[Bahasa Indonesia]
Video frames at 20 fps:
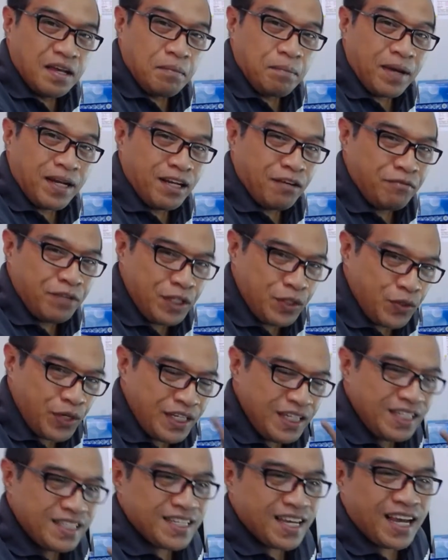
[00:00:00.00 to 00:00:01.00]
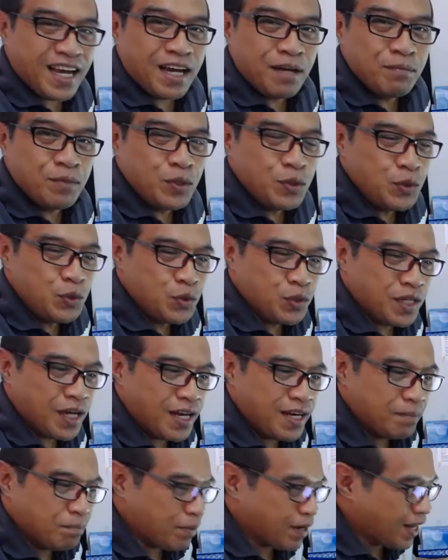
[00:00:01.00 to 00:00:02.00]
Pada video ini saya akan
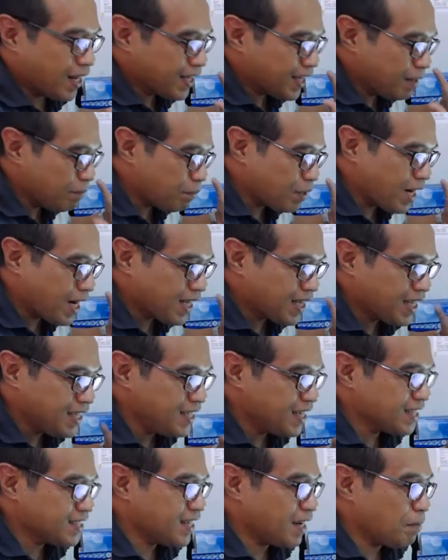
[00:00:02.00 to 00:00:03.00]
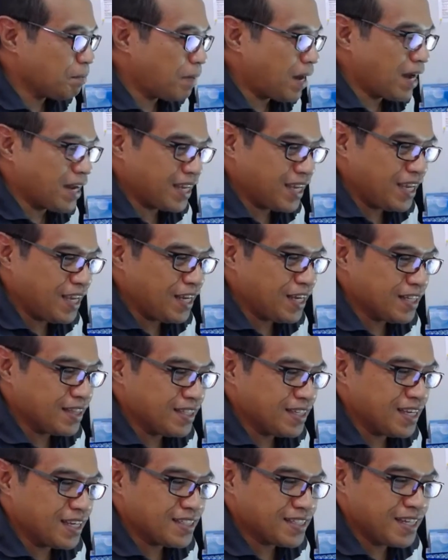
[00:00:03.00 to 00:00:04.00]
menunjukkan peralatan-peralatan yang saya pakai
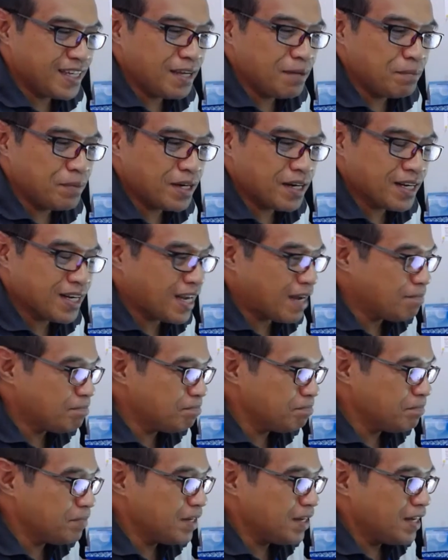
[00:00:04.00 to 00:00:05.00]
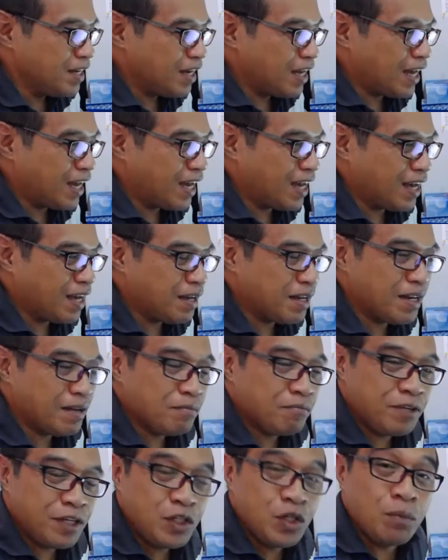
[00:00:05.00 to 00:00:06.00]
ketika saya merekam uh,
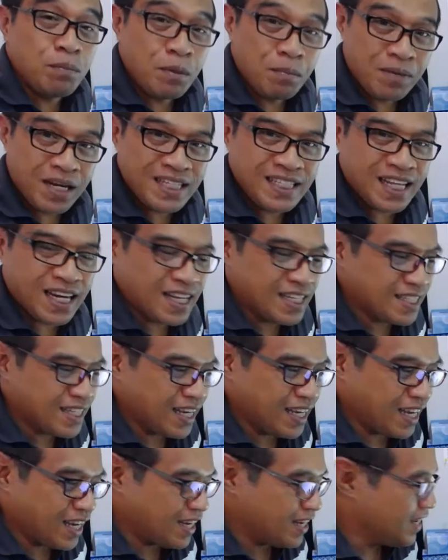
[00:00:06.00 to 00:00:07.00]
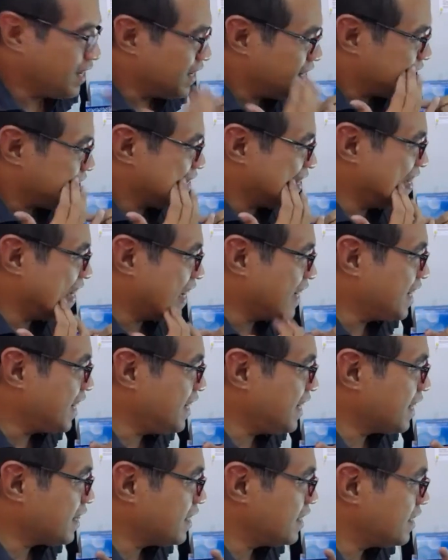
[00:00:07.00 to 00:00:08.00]
video pembelajaran saya. Jadi Anda
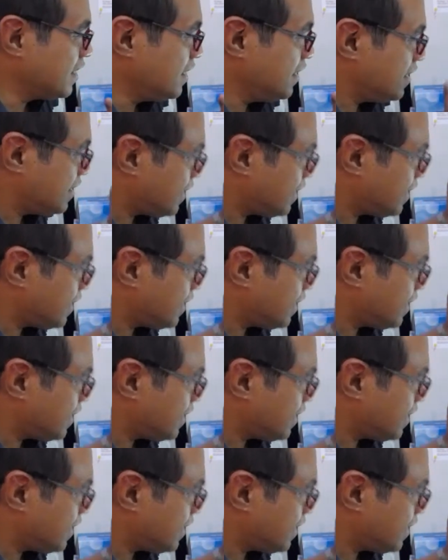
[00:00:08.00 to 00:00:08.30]
lihat di sini